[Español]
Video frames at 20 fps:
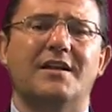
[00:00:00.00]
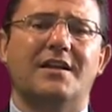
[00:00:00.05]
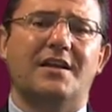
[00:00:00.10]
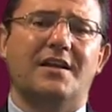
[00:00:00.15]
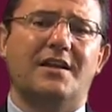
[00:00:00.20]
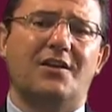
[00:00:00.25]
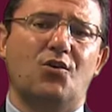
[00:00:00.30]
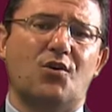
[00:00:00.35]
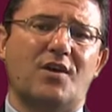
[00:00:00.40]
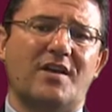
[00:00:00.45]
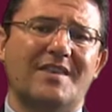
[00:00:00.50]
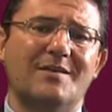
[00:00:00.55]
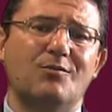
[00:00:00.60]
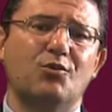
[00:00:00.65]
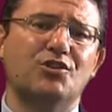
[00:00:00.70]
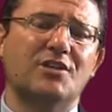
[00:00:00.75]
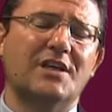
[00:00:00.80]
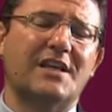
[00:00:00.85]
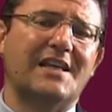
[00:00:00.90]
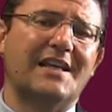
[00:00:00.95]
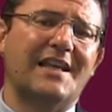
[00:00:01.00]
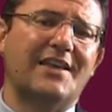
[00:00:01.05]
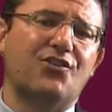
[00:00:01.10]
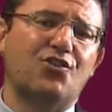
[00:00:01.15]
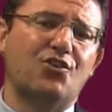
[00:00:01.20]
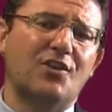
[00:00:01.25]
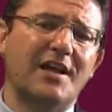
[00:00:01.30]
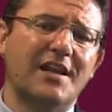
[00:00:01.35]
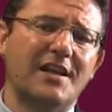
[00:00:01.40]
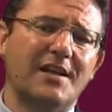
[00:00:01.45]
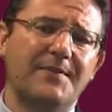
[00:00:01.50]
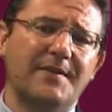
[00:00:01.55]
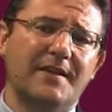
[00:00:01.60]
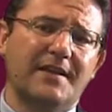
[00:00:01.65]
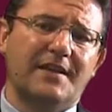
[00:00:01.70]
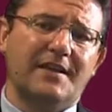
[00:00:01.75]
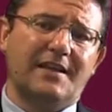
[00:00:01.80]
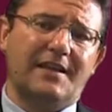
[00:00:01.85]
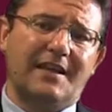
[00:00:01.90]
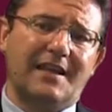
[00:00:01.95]
Eh, lo que hacemos es relacionar
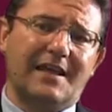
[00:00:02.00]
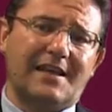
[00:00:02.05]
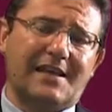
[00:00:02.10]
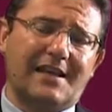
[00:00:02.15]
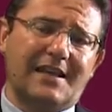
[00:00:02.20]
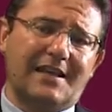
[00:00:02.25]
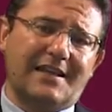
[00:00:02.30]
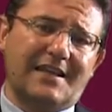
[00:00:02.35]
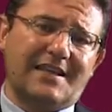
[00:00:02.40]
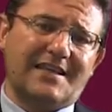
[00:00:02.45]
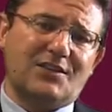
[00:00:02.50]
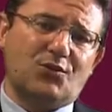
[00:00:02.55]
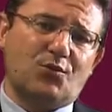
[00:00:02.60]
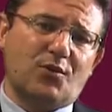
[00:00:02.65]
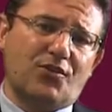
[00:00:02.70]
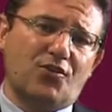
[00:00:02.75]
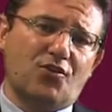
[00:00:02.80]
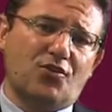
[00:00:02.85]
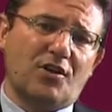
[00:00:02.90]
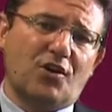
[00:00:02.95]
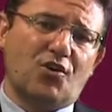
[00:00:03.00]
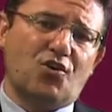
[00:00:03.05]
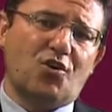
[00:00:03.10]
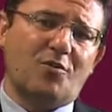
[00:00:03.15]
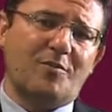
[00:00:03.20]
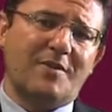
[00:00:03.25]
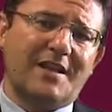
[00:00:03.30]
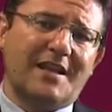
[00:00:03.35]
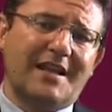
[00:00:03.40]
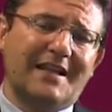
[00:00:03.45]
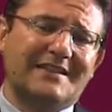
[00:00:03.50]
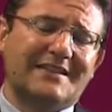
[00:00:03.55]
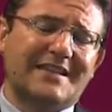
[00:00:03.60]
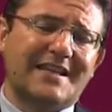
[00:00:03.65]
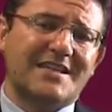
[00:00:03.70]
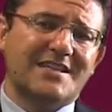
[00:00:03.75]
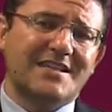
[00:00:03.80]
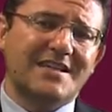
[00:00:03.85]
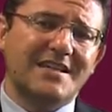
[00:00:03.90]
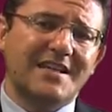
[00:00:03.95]
la, situación económica
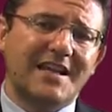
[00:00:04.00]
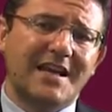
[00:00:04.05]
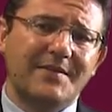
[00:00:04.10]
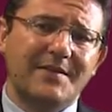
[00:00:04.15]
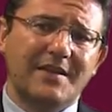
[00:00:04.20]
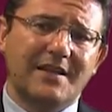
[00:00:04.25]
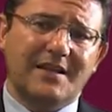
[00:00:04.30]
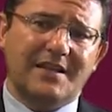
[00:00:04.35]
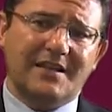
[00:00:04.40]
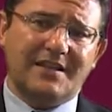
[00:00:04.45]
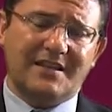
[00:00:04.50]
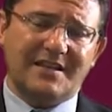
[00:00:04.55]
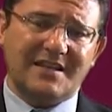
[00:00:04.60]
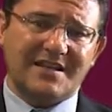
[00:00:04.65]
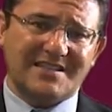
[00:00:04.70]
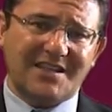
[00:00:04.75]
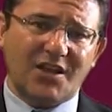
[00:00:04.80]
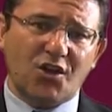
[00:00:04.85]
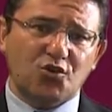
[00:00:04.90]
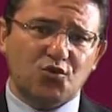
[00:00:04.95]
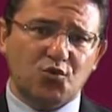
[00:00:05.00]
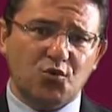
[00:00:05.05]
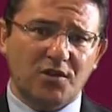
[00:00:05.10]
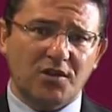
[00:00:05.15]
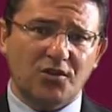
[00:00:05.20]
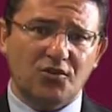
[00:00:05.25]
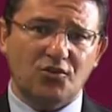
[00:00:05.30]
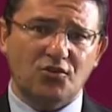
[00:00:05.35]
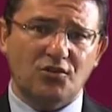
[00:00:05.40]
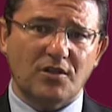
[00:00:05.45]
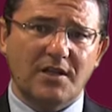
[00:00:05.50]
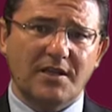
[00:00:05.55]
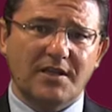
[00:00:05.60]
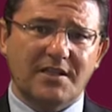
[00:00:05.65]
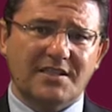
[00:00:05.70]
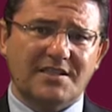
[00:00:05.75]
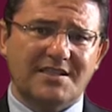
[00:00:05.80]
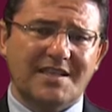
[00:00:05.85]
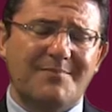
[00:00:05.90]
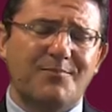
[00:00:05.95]
entre China y en Estados Unidos.
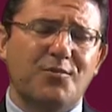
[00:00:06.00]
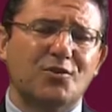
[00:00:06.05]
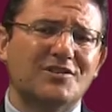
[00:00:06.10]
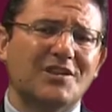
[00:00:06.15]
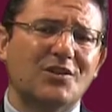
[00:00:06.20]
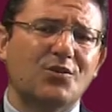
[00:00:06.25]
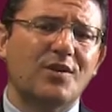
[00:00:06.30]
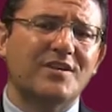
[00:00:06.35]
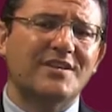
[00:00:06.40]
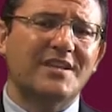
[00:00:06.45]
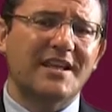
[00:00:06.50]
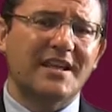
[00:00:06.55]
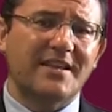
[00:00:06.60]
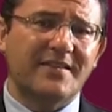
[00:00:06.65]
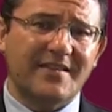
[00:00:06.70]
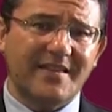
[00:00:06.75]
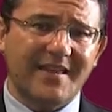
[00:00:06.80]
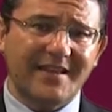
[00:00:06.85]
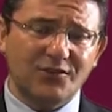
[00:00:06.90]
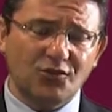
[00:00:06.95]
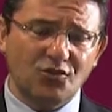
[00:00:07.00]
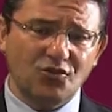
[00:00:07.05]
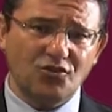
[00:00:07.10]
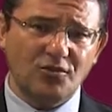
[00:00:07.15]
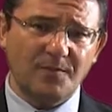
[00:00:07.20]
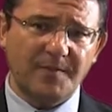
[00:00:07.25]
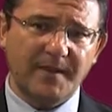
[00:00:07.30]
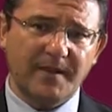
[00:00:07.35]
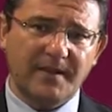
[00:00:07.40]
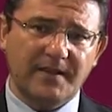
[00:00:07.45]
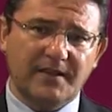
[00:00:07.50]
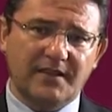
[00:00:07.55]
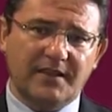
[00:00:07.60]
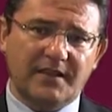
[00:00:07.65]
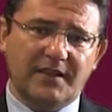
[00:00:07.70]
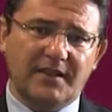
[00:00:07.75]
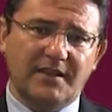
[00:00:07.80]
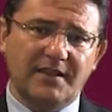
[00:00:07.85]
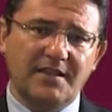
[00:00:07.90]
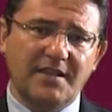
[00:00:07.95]
Se aportan una serie de datos
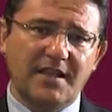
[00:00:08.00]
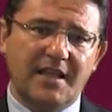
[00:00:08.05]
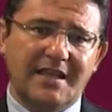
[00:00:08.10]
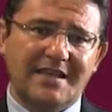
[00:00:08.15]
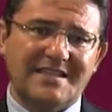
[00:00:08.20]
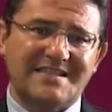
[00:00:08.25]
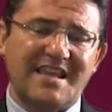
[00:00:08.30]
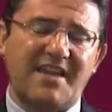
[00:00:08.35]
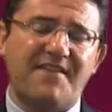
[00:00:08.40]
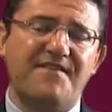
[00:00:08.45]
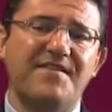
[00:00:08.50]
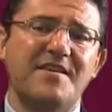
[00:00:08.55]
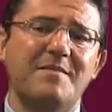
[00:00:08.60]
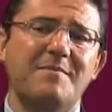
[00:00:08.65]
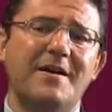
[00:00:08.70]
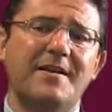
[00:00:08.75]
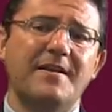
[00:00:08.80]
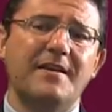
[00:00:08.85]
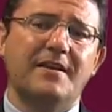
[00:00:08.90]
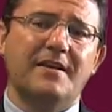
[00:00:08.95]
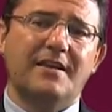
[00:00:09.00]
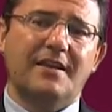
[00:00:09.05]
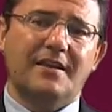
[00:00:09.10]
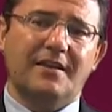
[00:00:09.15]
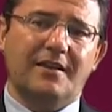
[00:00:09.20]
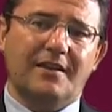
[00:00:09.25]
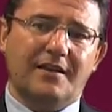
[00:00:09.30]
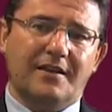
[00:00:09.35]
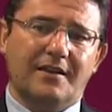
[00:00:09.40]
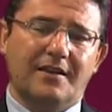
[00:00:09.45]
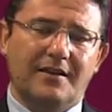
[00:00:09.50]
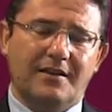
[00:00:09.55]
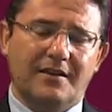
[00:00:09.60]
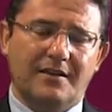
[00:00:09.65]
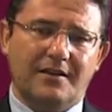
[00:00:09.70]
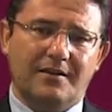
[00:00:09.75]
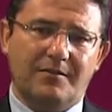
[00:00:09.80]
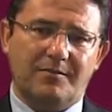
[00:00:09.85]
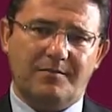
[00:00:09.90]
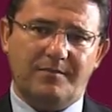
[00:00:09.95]
y eh, se afirman
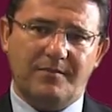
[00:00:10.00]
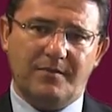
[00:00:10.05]
eh,